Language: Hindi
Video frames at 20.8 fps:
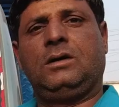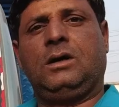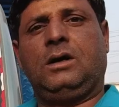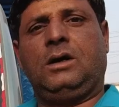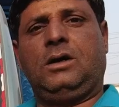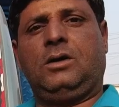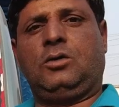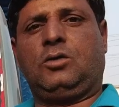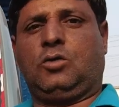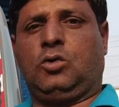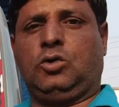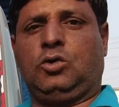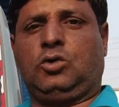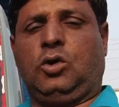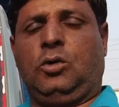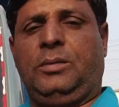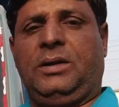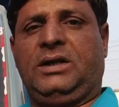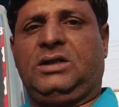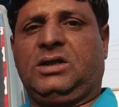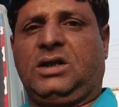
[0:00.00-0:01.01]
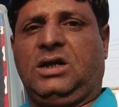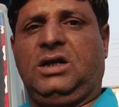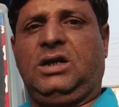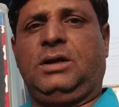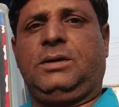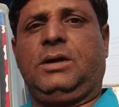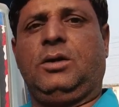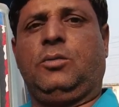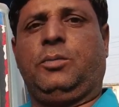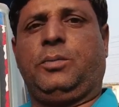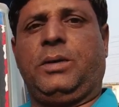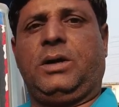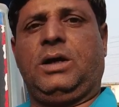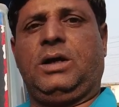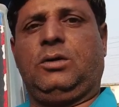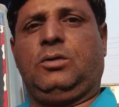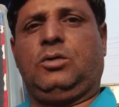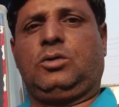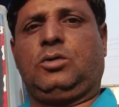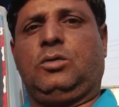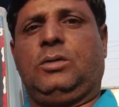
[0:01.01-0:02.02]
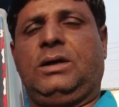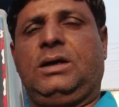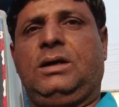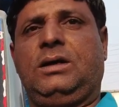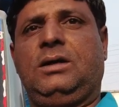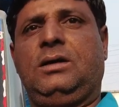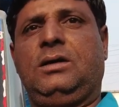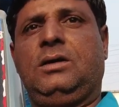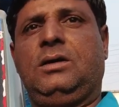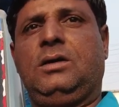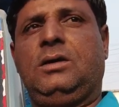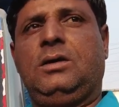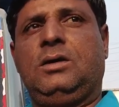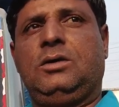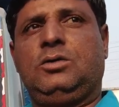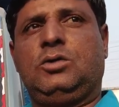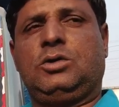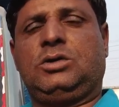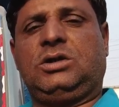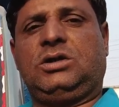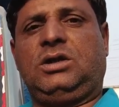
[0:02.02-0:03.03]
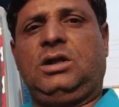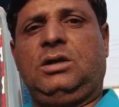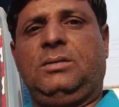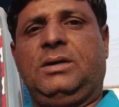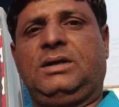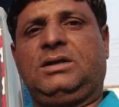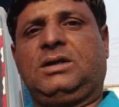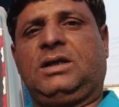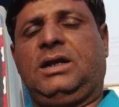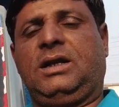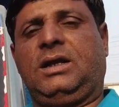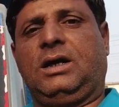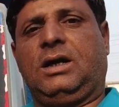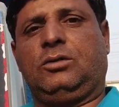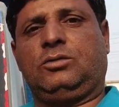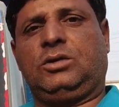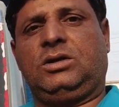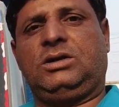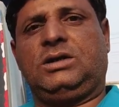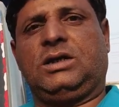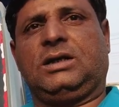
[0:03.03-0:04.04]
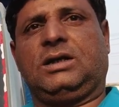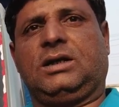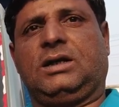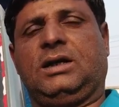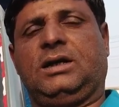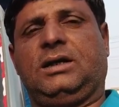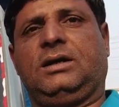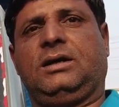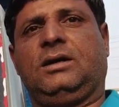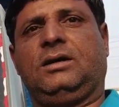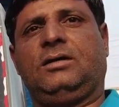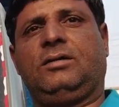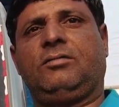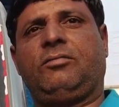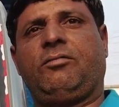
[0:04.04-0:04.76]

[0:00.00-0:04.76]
हाँ और खुद को मेहनत करने के ऊपर है वो तो भाई जो जितनी मेहनत करेगा उतनी ज़्यादा खाएगा